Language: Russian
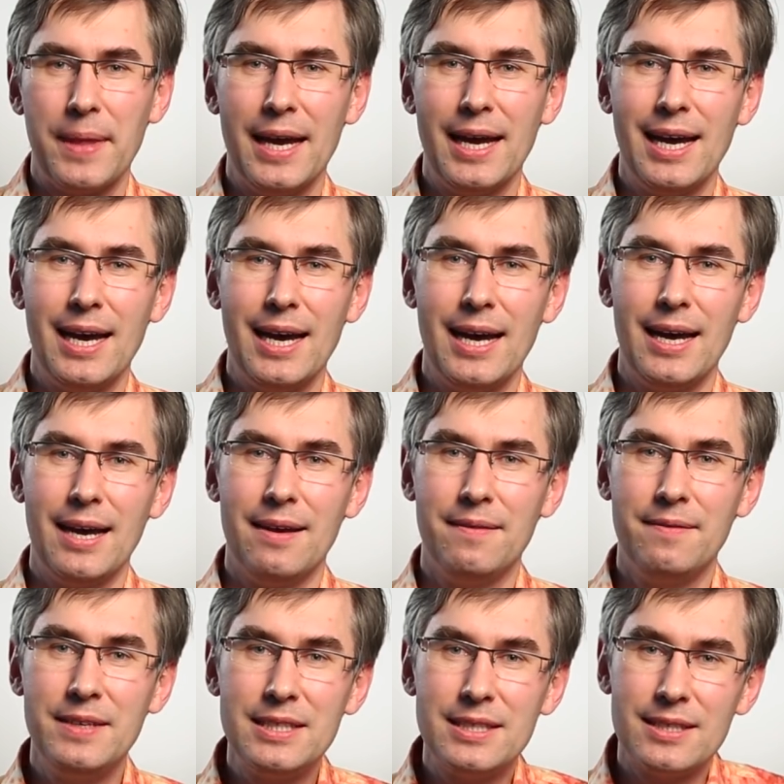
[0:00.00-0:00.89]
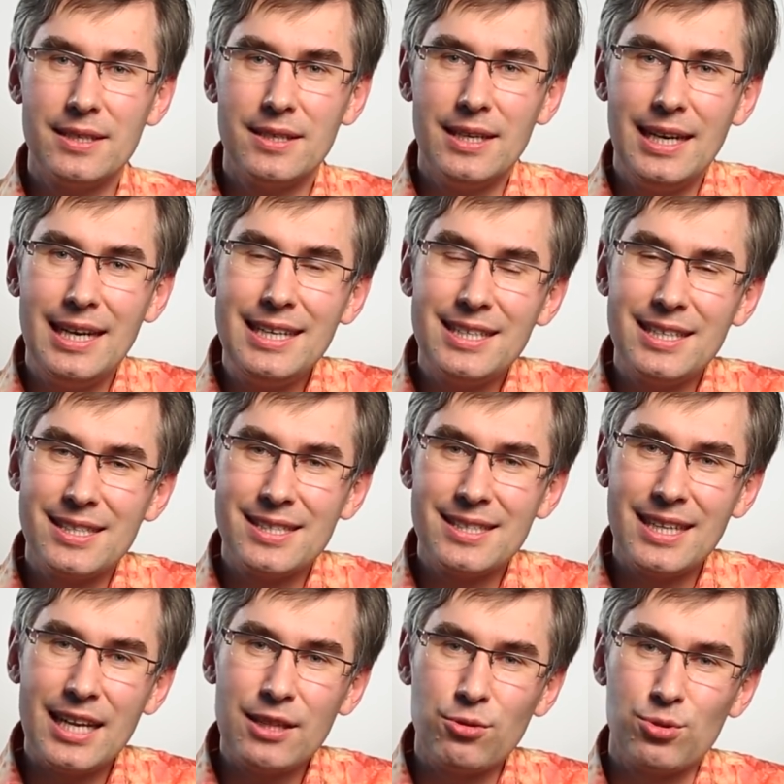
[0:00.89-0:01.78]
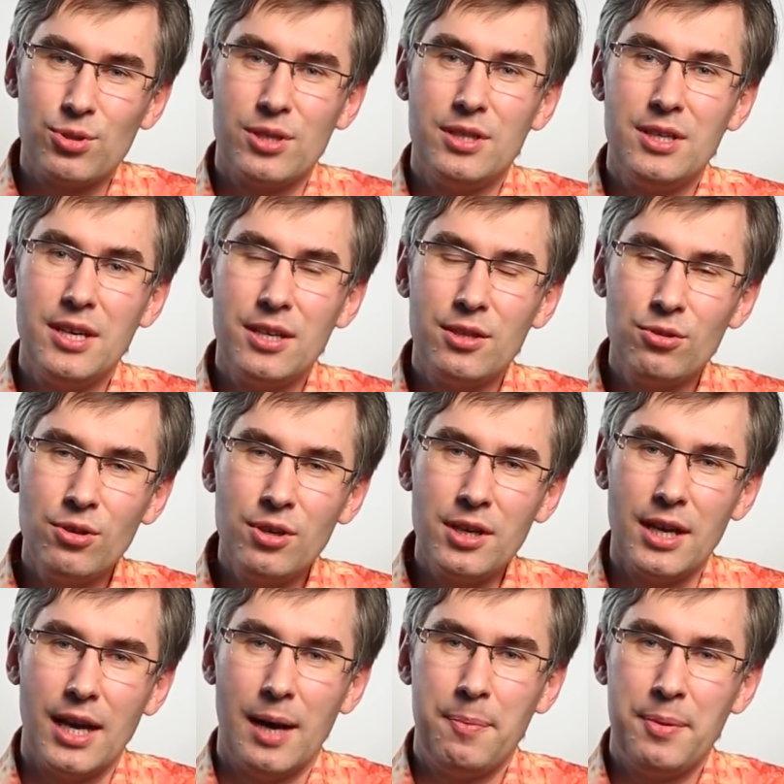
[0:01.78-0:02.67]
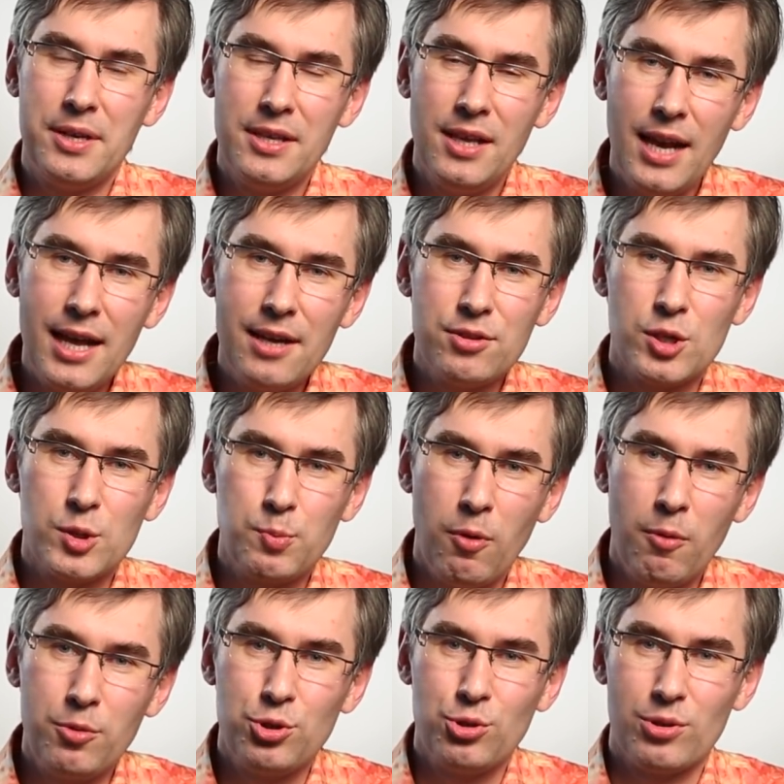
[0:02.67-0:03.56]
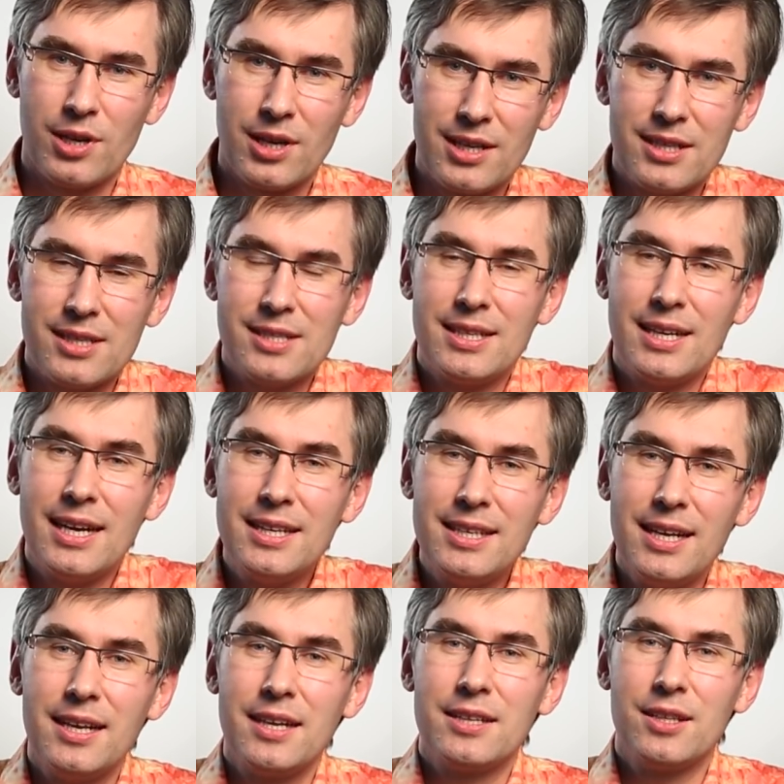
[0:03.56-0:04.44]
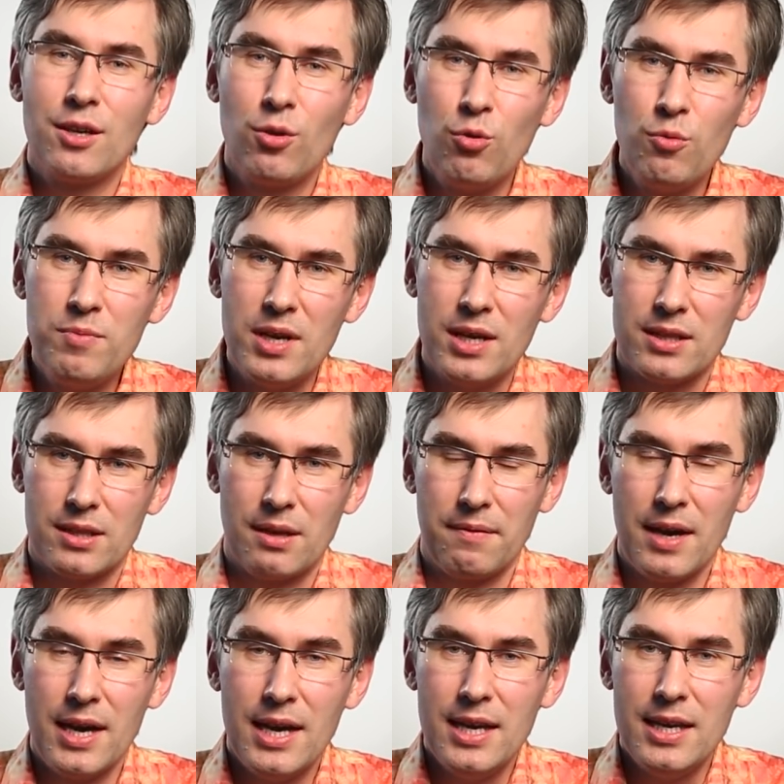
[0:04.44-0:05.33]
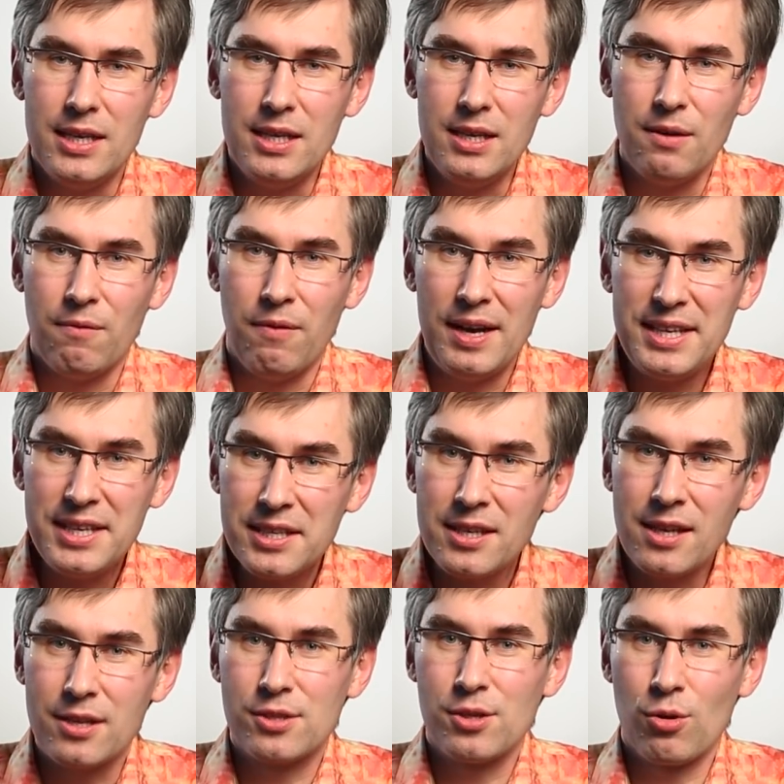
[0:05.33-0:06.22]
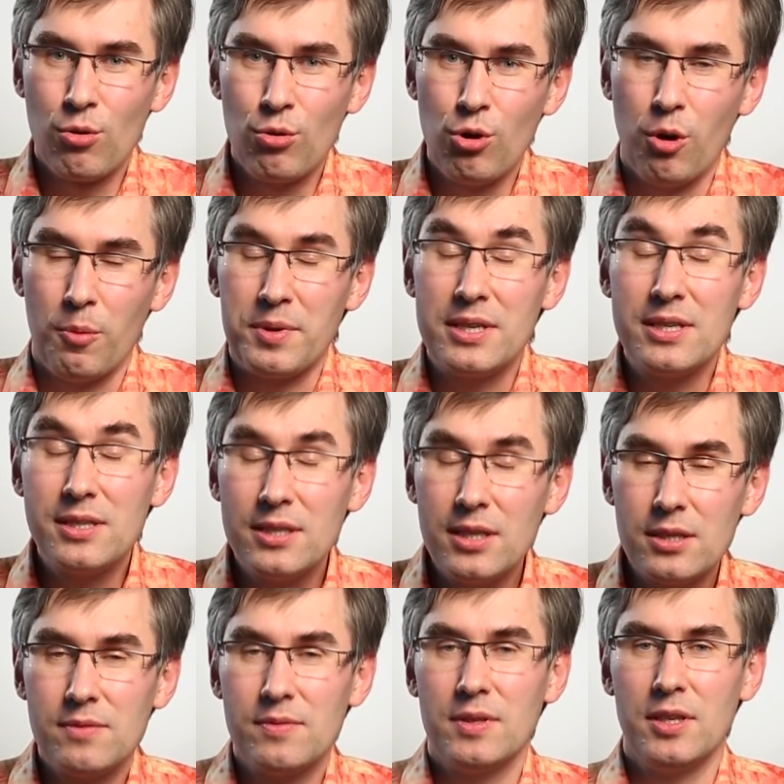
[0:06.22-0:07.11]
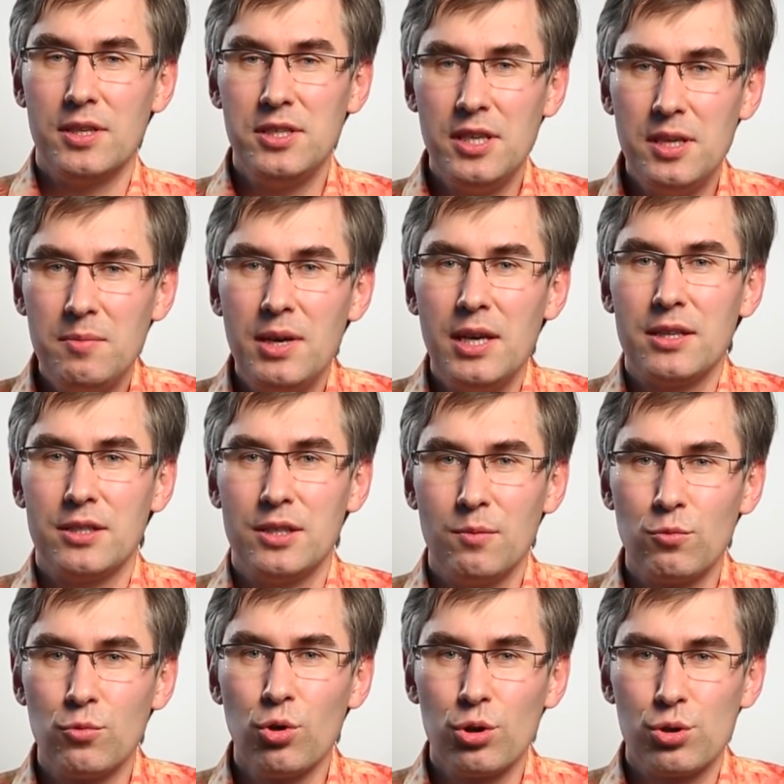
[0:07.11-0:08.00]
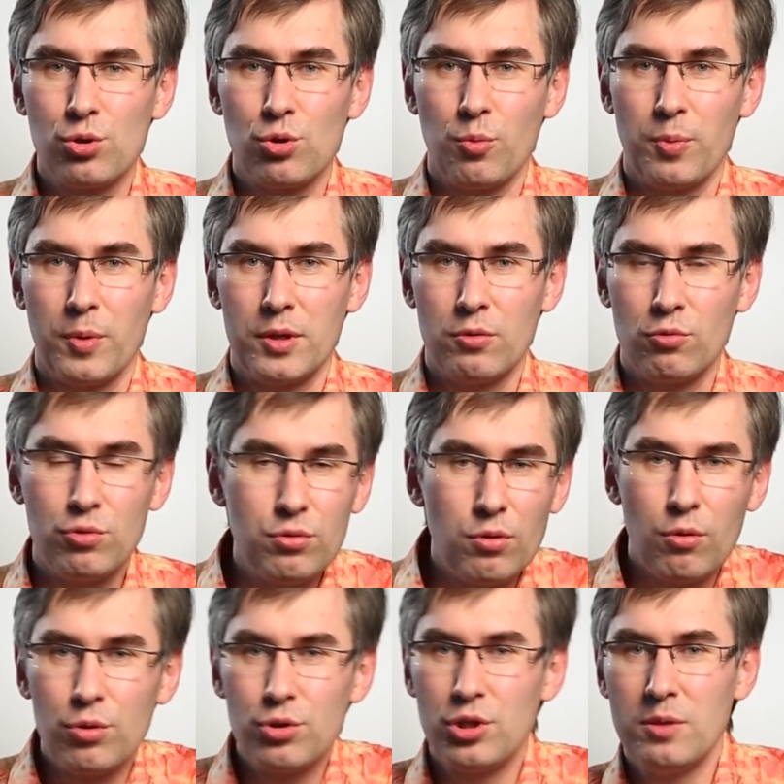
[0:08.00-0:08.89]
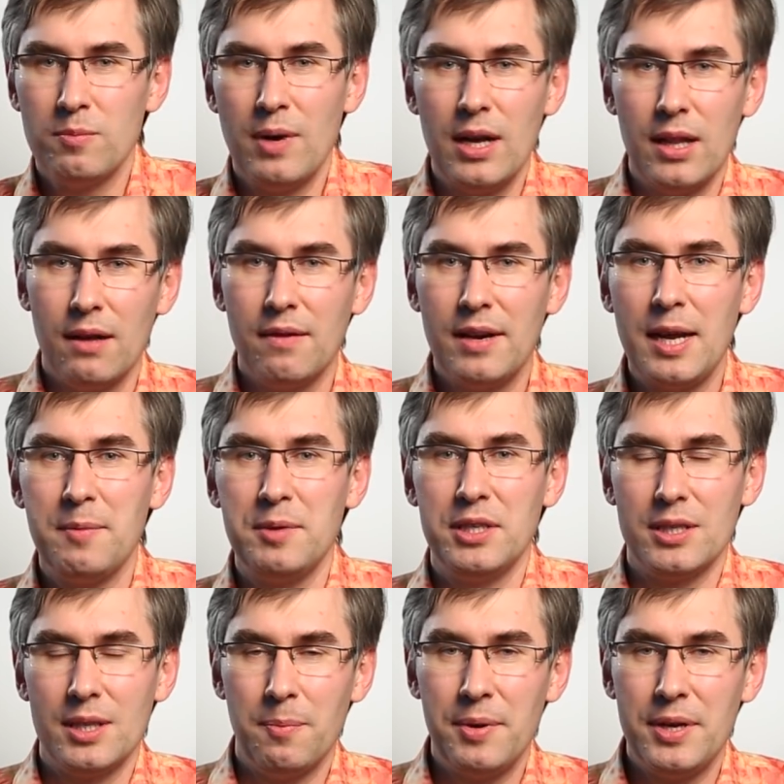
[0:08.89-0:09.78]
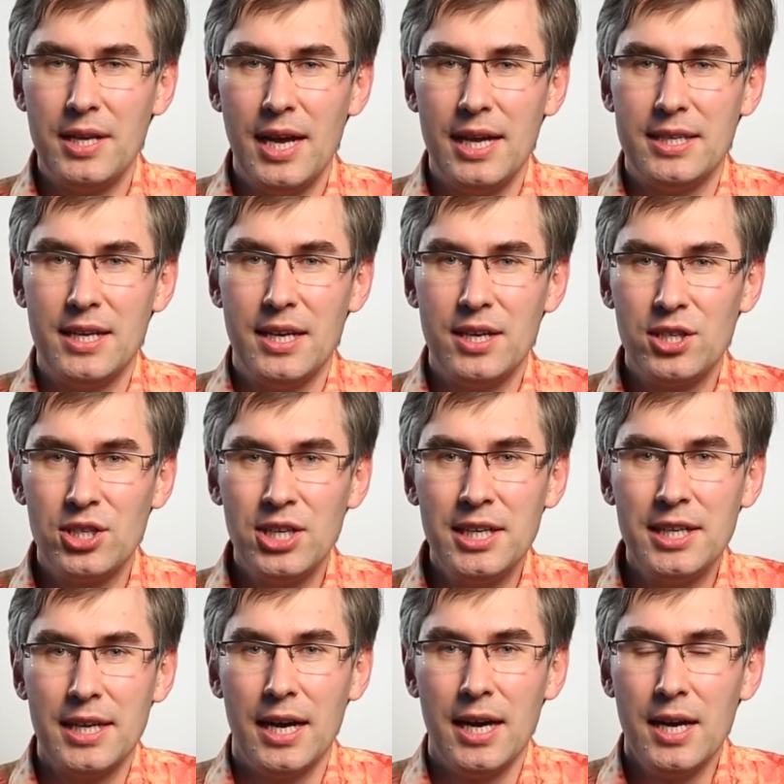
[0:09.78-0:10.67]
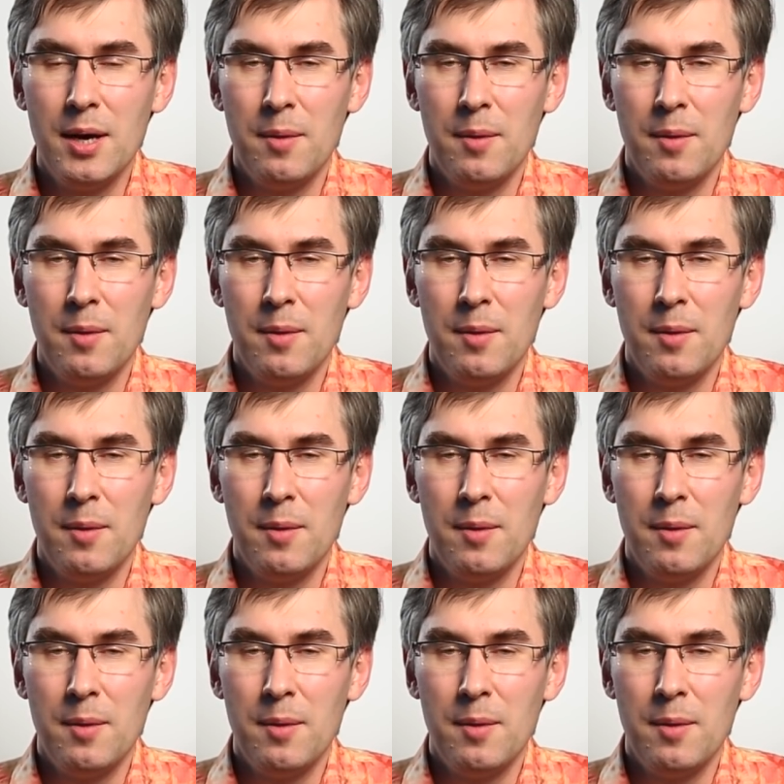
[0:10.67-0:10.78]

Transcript: а, ведь эти статусы территории определяются с помощью градостроительных документов. И водитель за рулем, естественно, не имеет к ним доступа. У него очень мало времени на принятие решения,